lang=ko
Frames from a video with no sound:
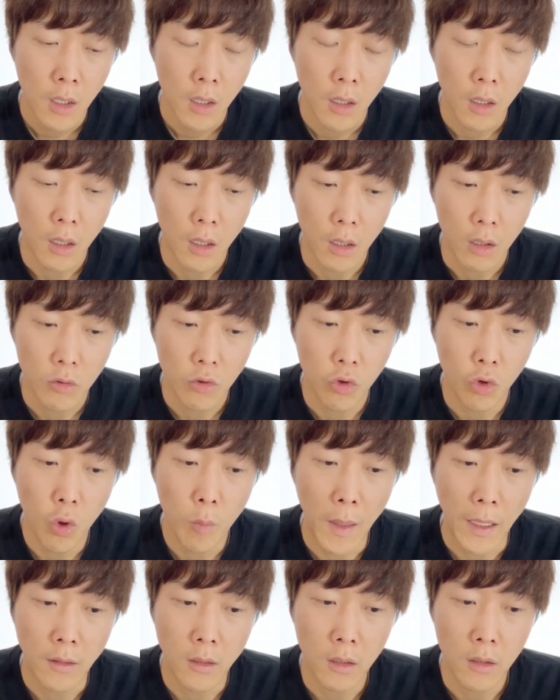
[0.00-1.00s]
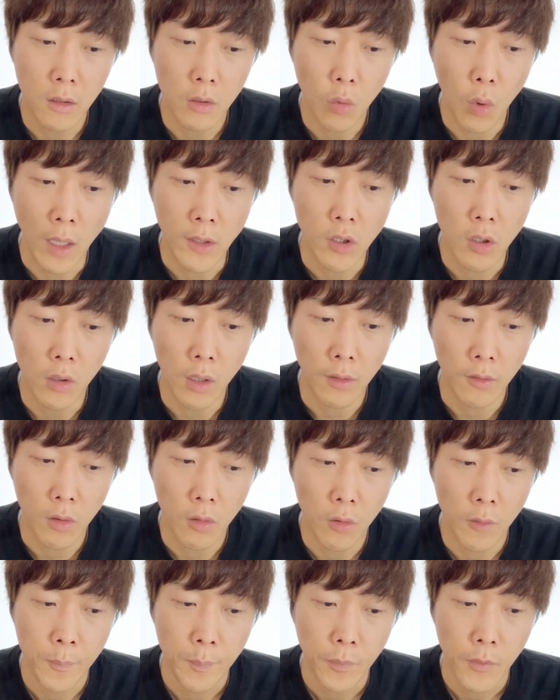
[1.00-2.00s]
아, 주고받는
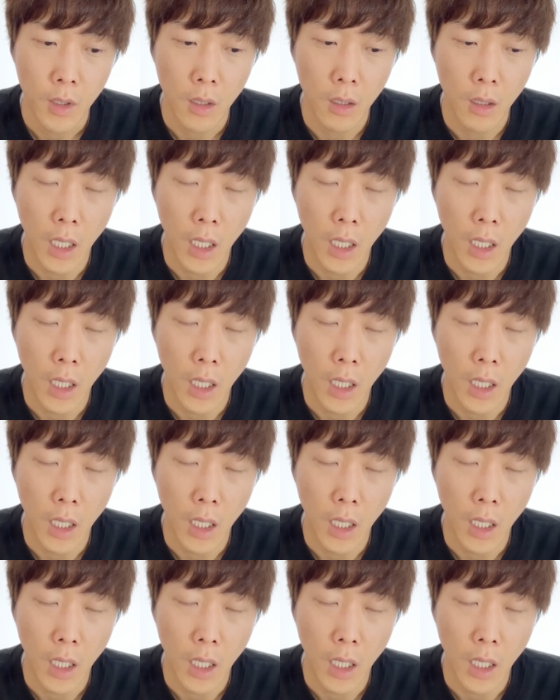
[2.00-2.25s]
과정에서 아,